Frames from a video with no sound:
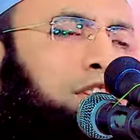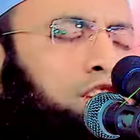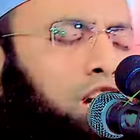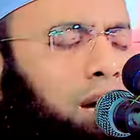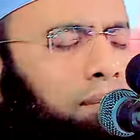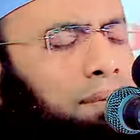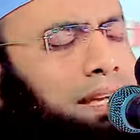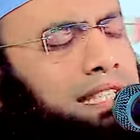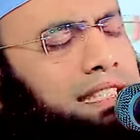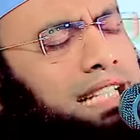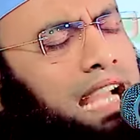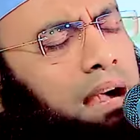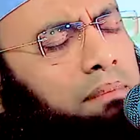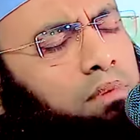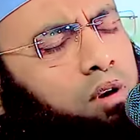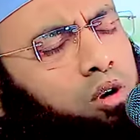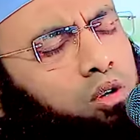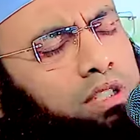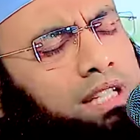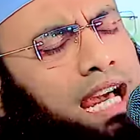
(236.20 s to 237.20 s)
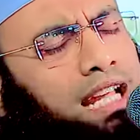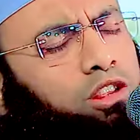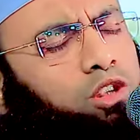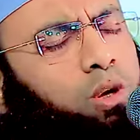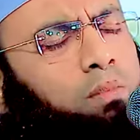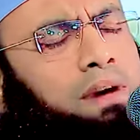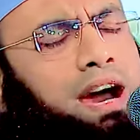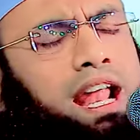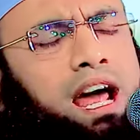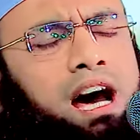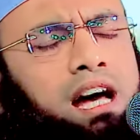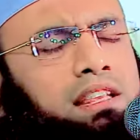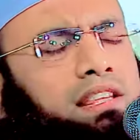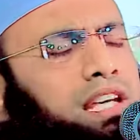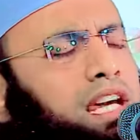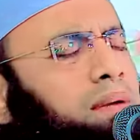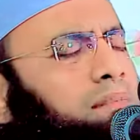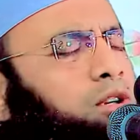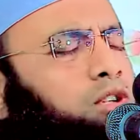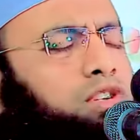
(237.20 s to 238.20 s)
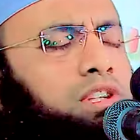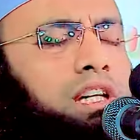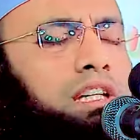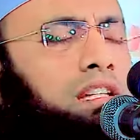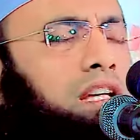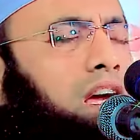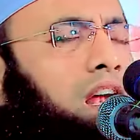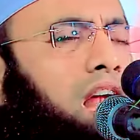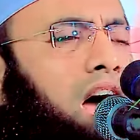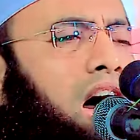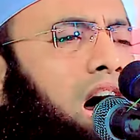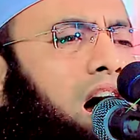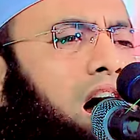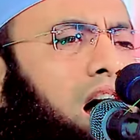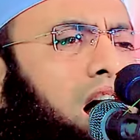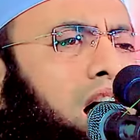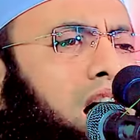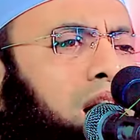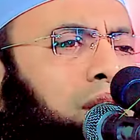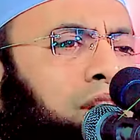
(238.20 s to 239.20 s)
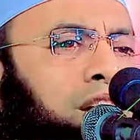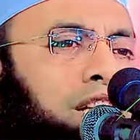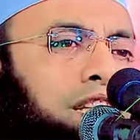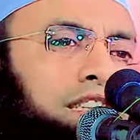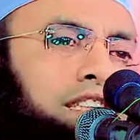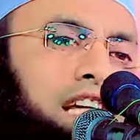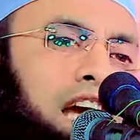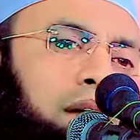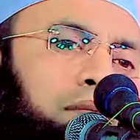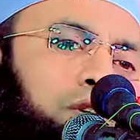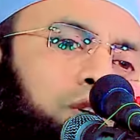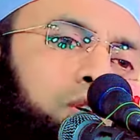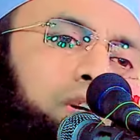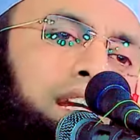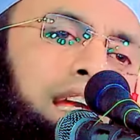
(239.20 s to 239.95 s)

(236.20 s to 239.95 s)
তবে চাবুকটা তোমার হাতের মধ্যে দিলাম চাবুক